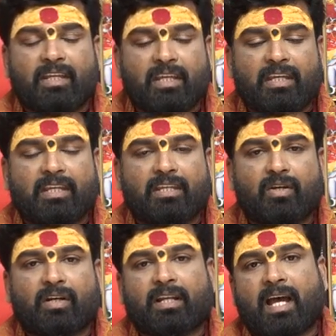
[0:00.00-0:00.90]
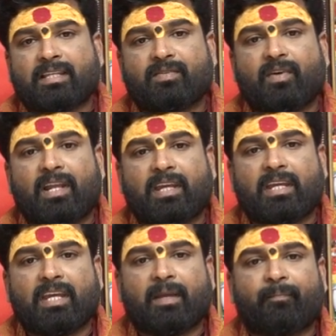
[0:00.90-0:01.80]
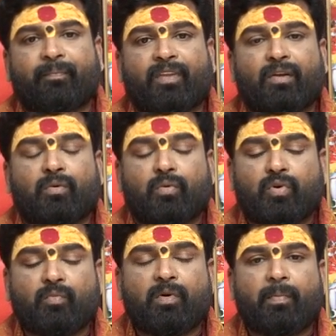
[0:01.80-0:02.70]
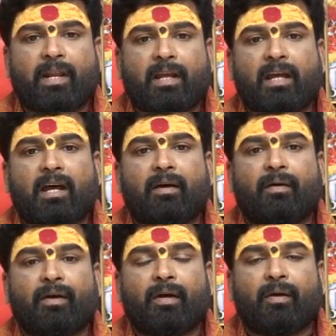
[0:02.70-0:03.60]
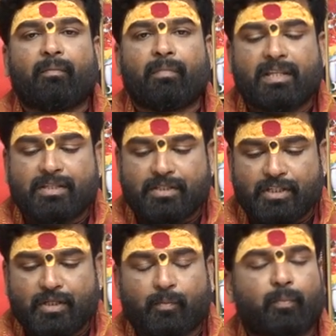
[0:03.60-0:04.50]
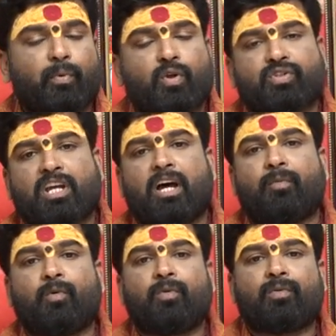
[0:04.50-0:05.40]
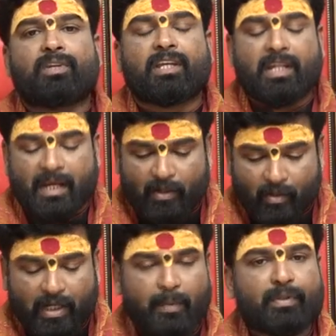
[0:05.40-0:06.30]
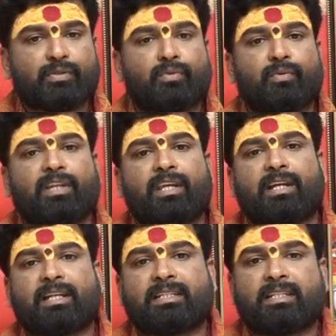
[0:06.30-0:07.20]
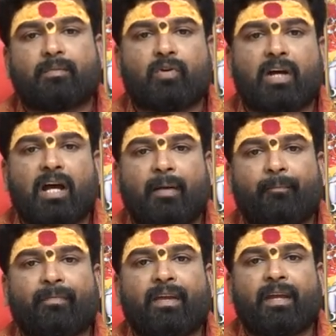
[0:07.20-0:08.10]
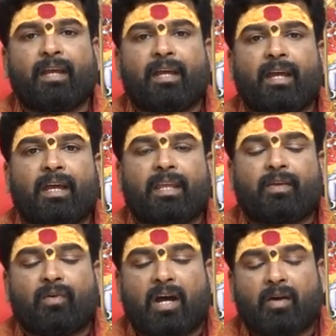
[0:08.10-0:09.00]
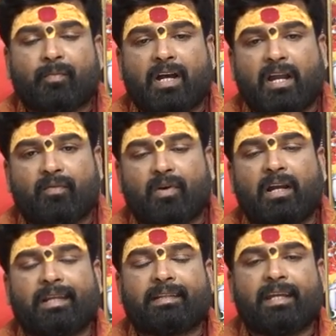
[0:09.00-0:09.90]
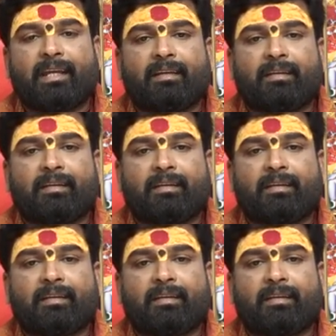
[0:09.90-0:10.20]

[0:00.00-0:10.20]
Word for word: ఈ ఈ యొక్క రాశి వారికి కుటుంబపరంగా మంచి ప్రోత్సాహము ఈ నెలలో కల్పిస్తుంది ఖచ్చితముగా వివాహం కాని వాళ్ళైతే